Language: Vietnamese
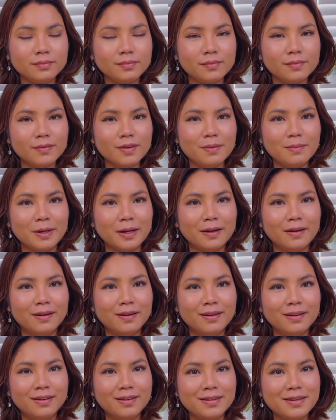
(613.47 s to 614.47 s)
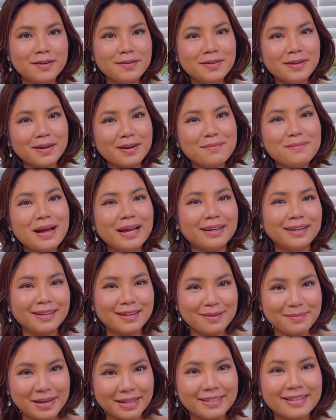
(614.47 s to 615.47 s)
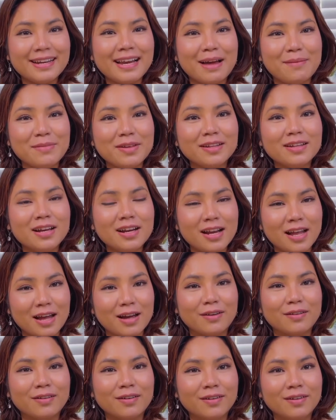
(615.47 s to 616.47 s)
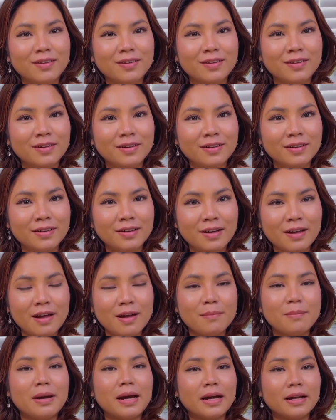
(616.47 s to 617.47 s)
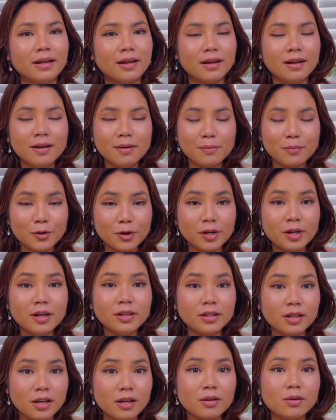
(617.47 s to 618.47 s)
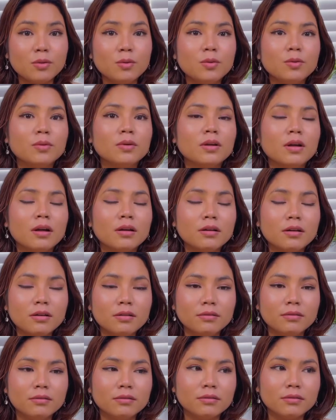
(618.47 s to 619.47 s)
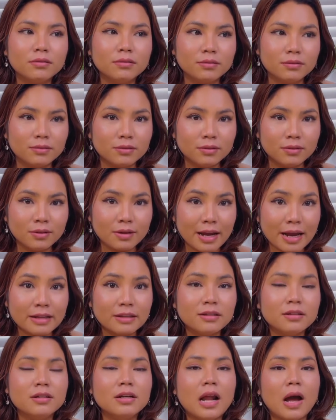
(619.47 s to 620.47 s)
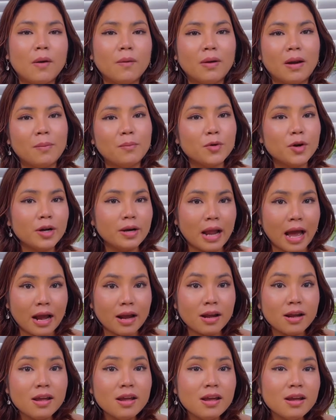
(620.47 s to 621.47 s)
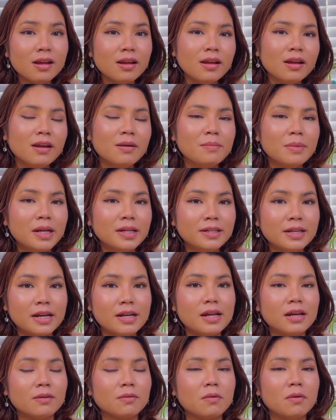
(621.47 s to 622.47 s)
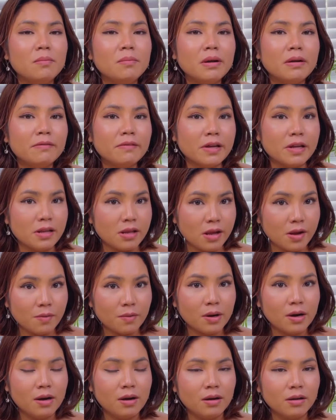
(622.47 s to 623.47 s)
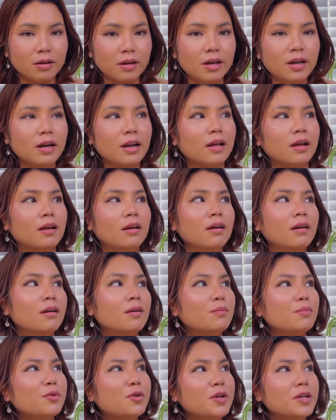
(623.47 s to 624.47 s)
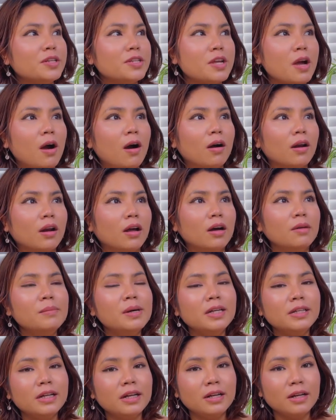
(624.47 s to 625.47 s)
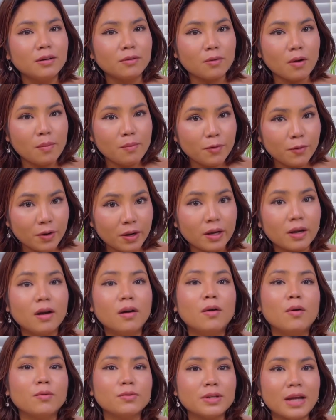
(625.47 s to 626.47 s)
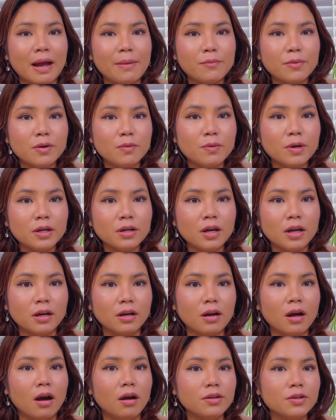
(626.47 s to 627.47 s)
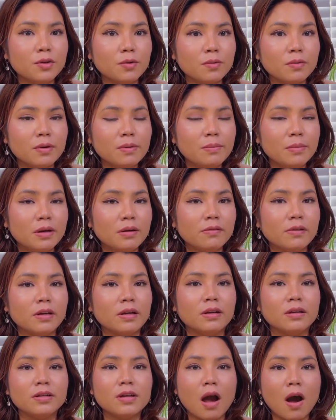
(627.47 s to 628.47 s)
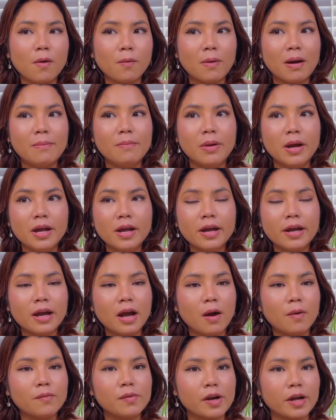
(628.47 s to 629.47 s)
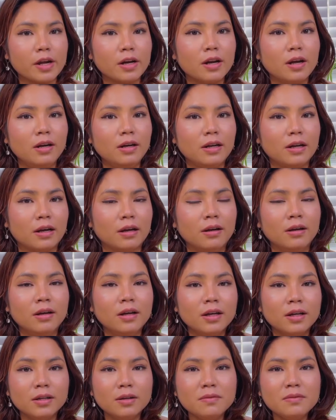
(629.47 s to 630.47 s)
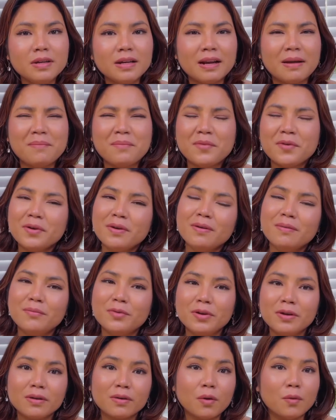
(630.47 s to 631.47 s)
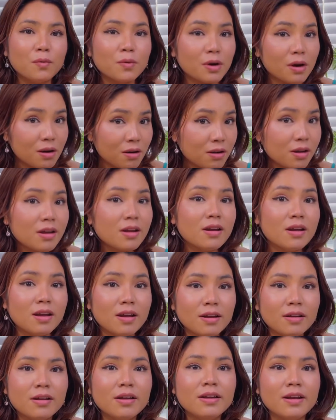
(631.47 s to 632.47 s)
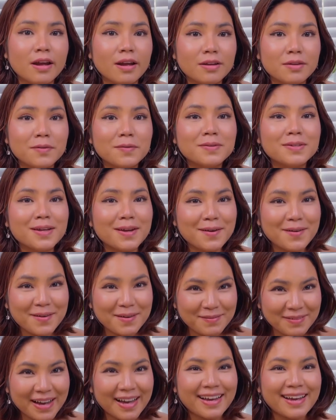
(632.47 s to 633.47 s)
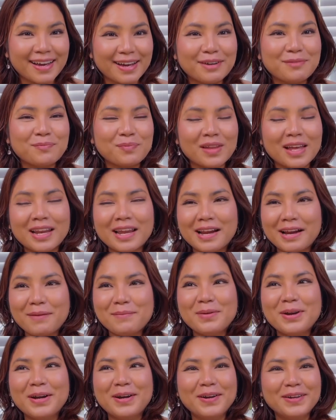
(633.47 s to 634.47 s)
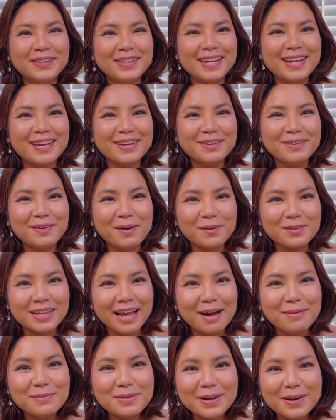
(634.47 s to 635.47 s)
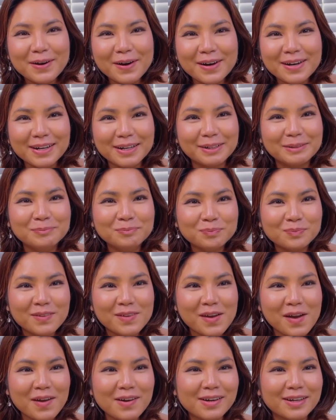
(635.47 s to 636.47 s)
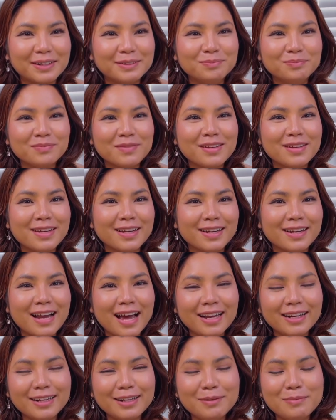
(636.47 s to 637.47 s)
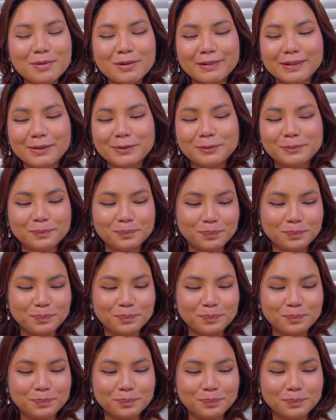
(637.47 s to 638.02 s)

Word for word: nhưng mà nếu như các bạn thì các bạn sẽ làm như thế nào mà Mary nói thiệt luôn ngay từ đầu là Mary đã nghiêng nghiêng bên gia đình của Mary nhiều hơn nghĩa là Mary chọn là ở bên gia đình của Mary còn ông xã Mary quyết định ở chung với Mary dọn qua Mỹ hay không là cái đó là giống như là Mary, Mary cũng có nghiêng nghiêng như vậy chút xíu các bạn ha cái này là Mary nói thiệt luôn ông xã Mary coi là chắc là về đã đứt Mary luôn